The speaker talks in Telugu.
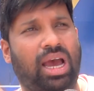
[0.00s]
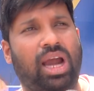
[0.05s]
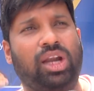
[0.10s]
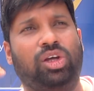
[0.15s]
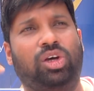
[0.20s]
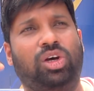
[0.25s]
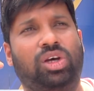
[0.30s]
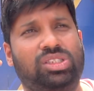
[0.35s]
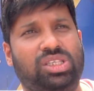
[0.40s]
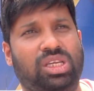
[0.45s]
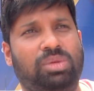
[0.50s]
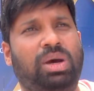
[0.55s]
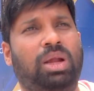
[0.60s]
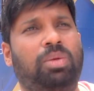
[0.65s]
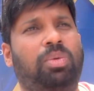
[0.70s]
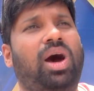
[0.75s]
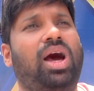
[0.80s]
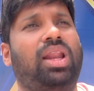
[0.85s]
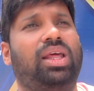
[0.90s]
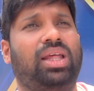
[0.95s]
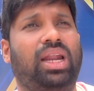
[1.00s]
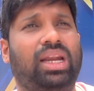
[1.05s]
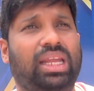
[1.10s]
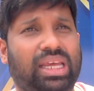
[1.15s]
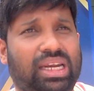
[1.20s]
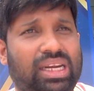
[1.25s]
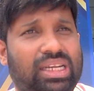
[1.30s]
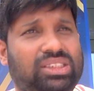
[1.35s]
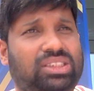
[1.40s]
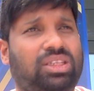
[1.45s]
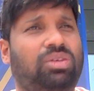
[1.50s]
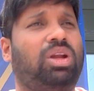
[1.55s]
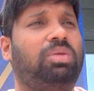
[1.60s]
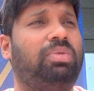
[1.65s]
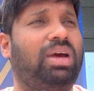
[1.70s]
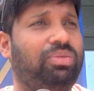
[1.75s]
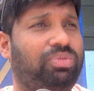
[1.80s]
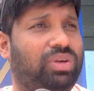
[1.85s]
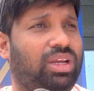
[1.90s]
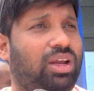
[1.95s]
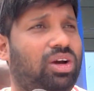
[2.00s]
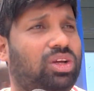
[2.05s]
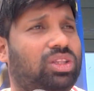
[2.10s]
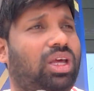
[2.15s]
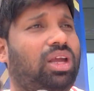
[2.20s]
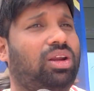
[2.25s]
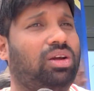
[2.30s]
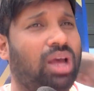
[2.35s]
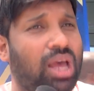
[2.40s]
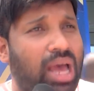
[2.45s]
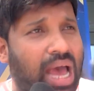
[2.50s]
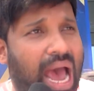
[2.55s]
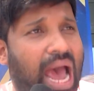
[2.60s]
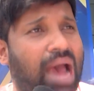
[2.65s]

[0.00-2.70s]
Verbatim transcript: అటు సినిమాలు బాగాలేదు అంటే ఇండస్ట్రీ వాళ్ళు ఫీల్ అవుతారు